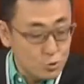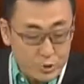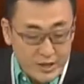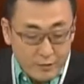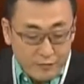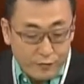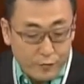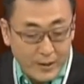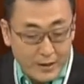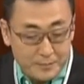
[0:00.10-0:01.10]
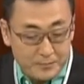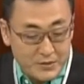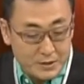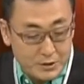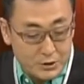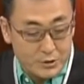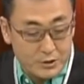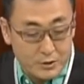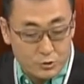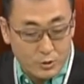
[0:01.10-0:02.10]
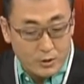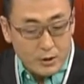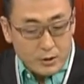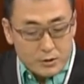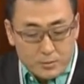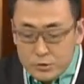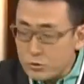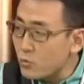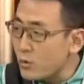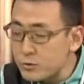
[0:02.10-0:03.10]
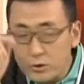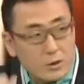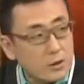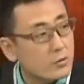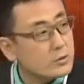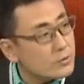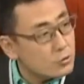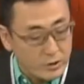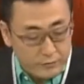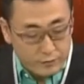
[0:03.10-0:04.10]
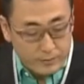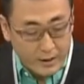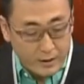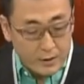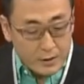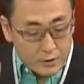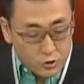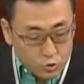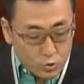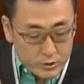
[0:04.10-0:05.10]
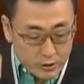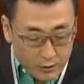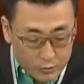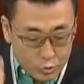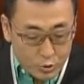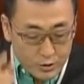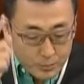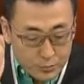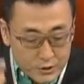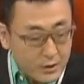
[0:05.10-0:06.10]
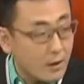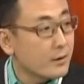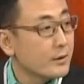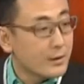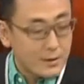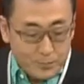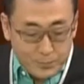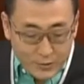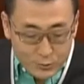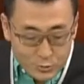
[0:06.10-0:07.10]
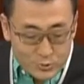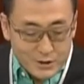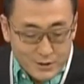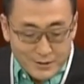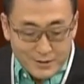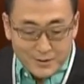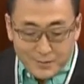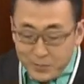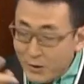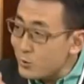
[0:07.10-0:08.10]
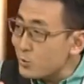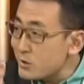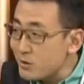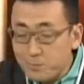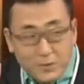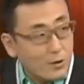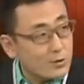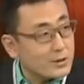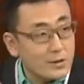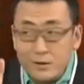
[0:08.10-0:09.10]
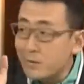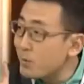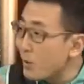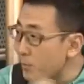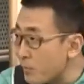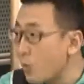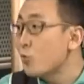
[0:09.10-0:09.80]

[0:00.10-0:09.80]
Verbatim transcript: 语言腐败，你看这教育厅长说什么？就是我们学校搞什么语言腐败啊？说的和做的不一样，表忠心，表忠心，表的让你毛